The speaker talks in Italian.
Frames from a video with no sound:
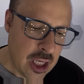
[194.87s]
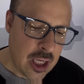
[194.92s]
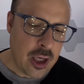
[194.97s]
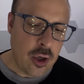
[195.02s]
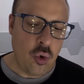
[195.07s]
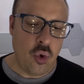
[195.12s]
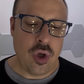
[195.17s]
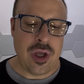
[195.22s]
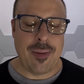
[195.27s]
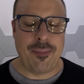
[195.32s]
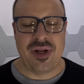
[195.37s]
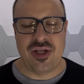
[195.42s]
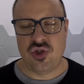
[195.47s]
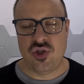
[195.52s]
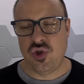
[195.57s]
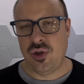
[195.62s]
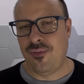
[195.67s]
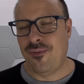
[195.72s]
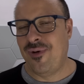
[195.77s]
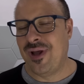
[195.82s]
Lui ha
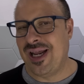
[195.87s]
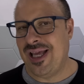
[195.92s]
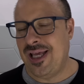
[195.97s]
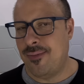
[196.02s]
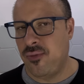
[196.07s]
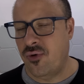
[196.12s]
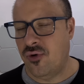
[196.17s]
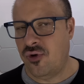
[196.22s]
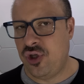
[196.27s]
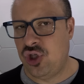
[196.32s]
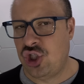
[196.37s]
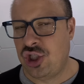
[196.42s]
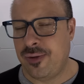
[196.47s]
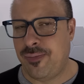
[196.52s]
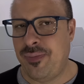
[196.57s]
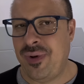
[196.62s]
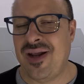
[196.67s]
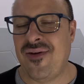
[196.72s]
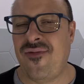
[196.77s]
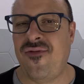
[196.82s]
preso Ibrahimovic
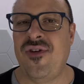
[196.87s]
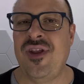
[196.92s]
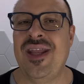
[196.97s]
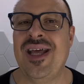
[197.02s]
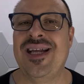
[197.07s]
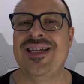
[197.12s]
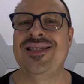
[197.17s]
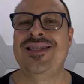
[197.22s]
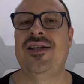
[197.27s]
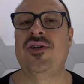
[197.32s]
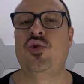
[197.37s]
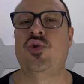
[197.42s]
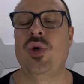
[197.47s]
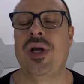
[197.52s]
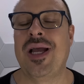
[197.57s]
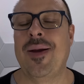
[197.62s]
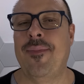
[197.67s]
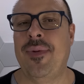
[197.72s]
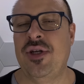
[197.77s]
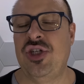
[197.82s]
per affidarsi alla sua
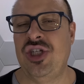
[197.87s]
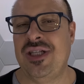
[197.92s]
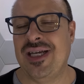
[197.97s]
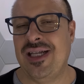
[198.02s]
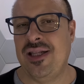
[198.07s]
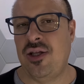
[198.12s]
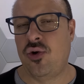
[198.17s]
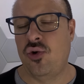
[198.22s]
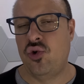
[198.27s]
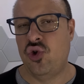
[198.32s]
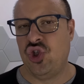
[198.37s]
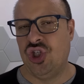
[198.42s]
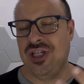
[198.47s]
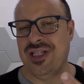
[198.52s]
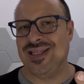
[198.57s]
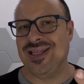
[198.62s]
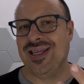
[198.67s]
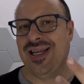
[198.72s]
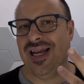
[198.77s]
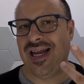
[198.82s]
capacità di
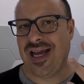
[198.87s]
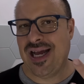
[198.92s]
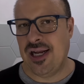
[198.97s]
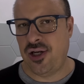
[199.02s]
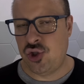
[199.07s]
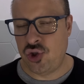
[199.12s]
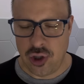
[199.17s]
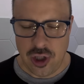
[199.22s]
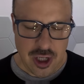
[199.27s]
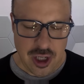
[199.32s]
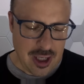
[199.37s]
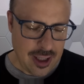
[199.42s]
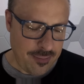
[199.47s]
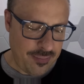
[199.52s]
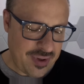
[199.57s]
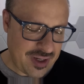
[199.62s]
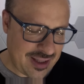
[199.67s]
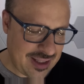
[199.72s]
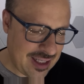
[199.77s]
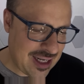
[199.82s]
conoscenza del calcio
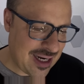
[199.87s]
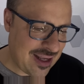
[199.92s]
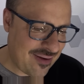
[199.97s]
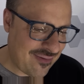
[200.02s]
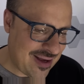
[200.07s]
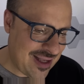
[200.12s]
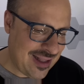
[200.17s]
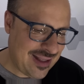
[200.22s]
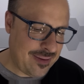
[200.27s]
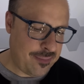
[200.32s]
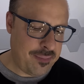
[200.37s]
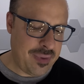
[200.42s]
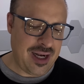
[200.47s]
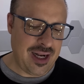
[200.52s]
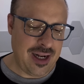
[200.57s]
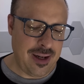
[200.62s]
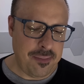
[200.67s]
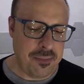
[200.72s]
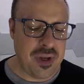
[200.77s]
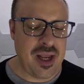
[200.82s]
per tirare avanti
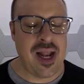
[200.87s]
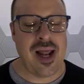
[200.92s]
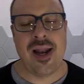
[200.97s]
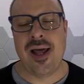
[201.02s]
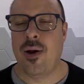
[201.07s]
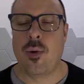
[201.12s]
bene il Milan.